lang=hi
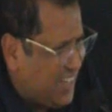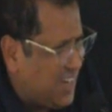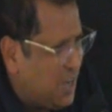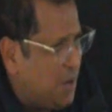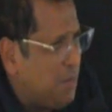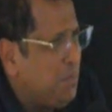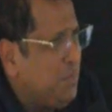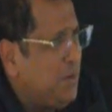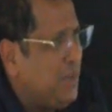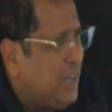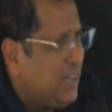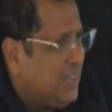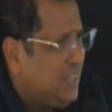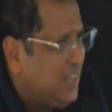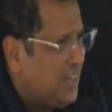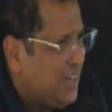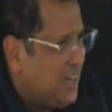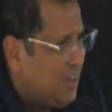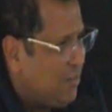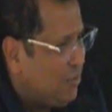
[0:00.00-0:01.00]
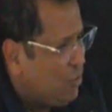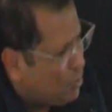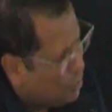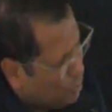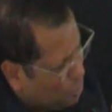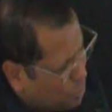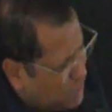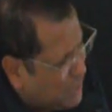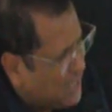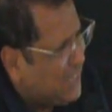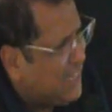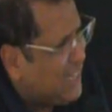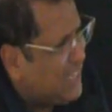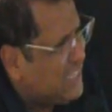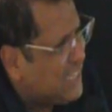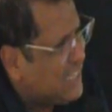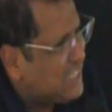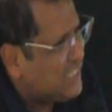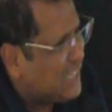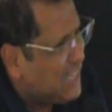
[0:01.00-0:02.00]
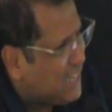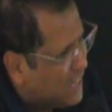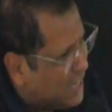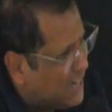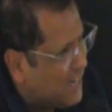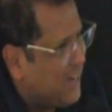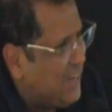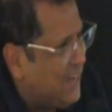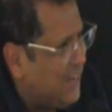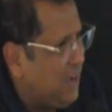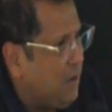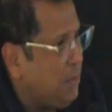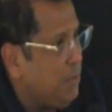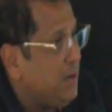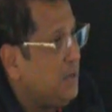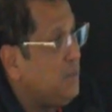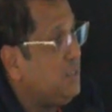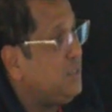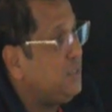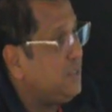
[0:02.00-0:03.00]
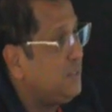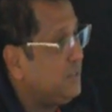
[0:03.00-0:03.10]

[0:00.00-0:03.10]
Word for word: कम कर देना वो क्लोजर के जैसा ही है करटेलमेंट